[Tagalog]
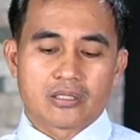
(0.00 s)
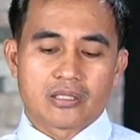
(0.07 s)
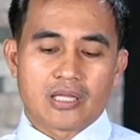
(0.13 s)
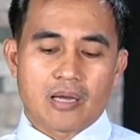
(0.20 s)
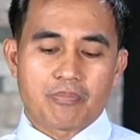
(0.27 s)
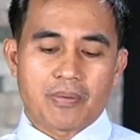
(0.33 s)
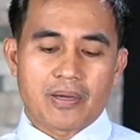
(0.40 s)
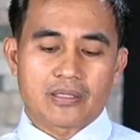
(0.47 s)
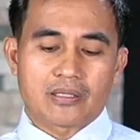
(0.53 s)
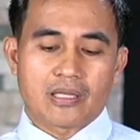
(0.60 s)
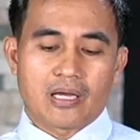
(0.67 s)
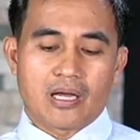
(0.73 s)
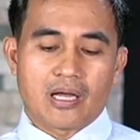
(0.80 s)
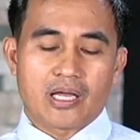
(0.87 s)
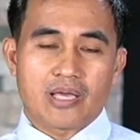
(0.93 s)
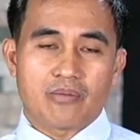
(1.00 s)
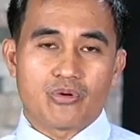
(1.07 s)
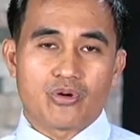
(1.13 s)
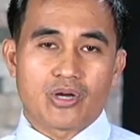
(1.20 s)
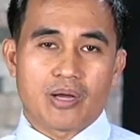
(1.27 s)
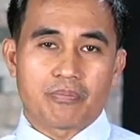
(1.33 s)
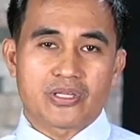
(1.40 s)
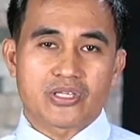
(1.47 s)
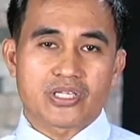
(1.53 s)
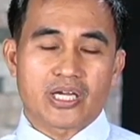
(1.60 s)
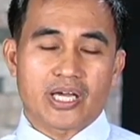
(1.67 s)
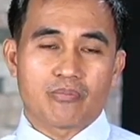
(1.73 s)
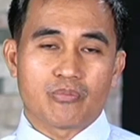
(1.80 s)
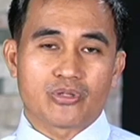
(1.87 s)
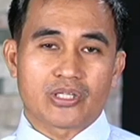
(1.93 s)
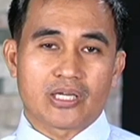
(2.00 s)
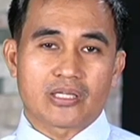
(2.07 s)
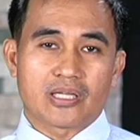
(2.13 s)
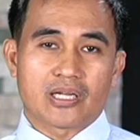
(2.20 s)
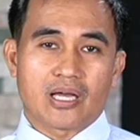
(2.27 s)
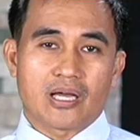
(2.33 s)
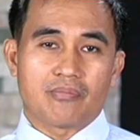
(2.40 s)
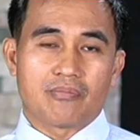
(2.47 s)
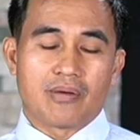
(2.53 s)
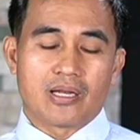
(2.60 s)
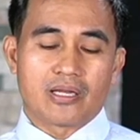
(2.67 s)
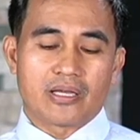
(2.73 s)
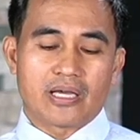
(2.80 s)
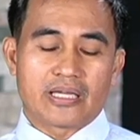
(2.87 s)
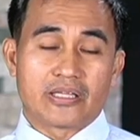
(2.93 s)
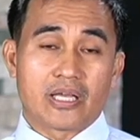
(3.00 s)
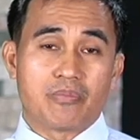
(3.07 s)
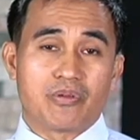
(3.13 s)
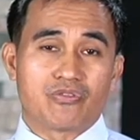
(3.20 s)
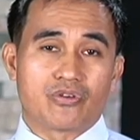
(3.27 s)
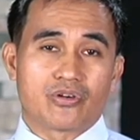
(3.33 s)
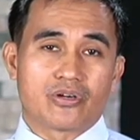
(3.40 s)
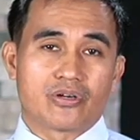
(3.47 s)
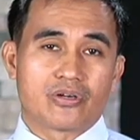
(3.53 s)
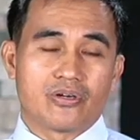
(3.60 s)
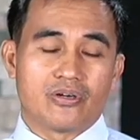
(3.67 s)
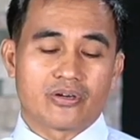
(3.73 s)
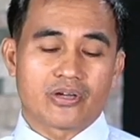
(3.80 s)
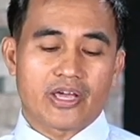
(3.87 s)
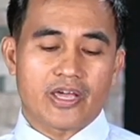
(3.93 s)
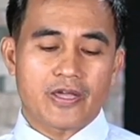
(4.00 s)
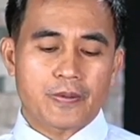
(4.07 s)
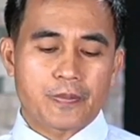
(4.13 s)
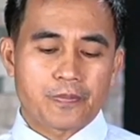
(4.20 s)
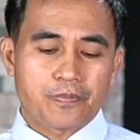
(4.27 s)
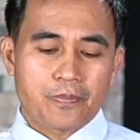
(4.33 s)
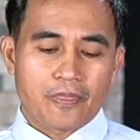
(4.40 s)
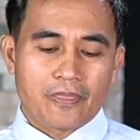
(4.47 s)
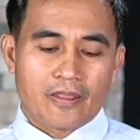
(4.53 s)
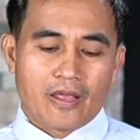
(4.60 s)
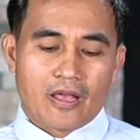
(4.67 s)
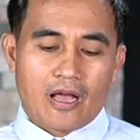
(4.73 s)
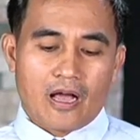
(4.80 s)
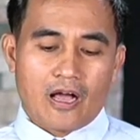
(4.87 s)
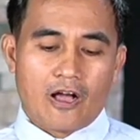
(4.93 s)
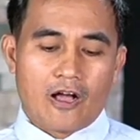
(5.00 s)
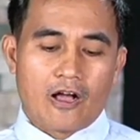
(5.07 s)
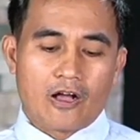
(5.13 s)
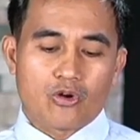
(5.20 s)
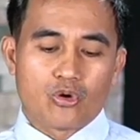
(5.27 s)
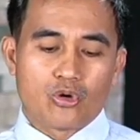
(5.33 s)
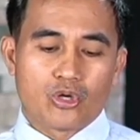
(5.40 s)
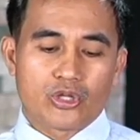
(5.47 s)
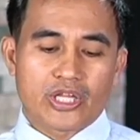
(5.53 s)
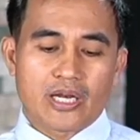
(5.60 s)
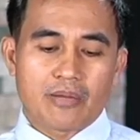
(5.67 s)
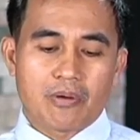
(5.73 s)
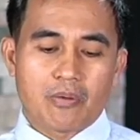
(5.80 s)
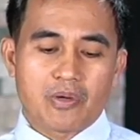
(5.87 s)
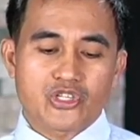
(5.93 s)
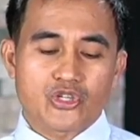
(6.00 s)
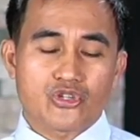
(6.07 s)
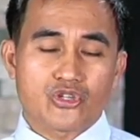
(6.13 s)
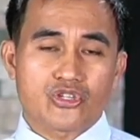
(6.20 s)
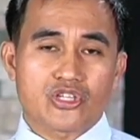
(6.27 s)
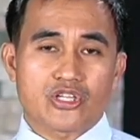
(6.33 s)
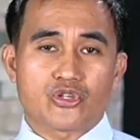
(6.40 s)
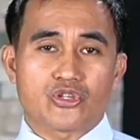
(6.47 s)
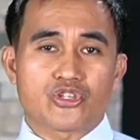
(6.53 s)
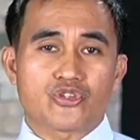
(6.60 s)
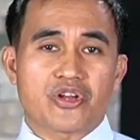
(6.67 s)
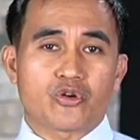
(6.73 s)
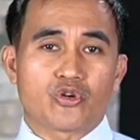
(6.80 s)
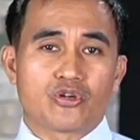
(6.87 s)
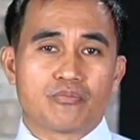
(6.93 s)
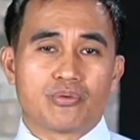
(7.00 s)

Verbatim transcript: dapat uh, ang imong pizza nga ibutang dira bali a day before okay uh, kung halimbawa sa, sa church record